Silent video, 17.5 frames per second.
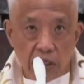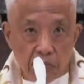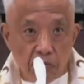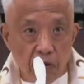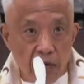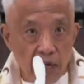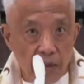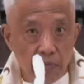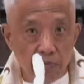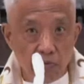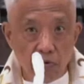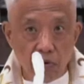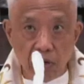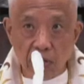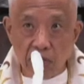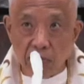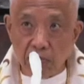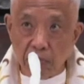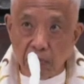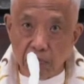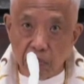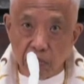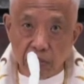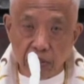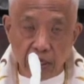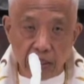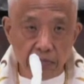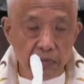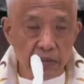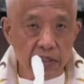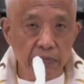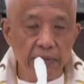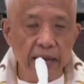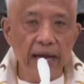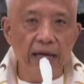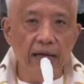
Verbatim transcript: mo alam kung anong mabuti at masama.